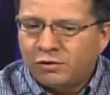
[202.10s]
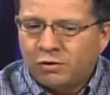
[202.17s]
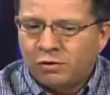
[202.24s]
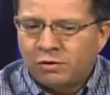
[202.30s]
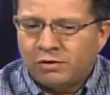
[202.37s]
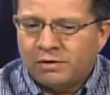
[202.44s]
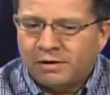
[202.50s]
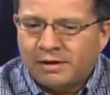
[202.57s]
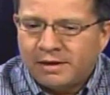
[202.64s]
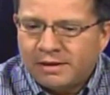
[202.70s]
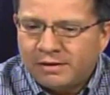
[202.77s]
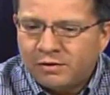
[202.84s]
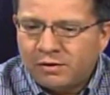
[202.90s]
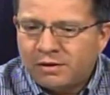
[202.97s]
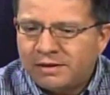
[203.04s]
yo
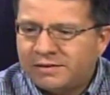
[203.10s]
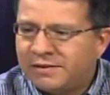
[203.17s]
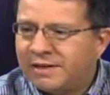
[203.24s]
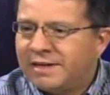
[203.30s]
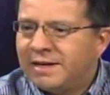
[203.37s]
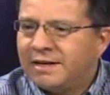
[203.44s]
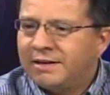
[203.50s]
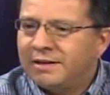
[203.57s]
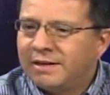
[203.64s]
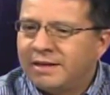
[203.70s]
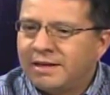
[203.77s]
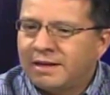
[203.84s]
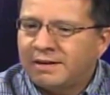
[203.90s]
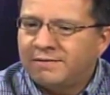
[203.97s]
eh, no quisiera eh,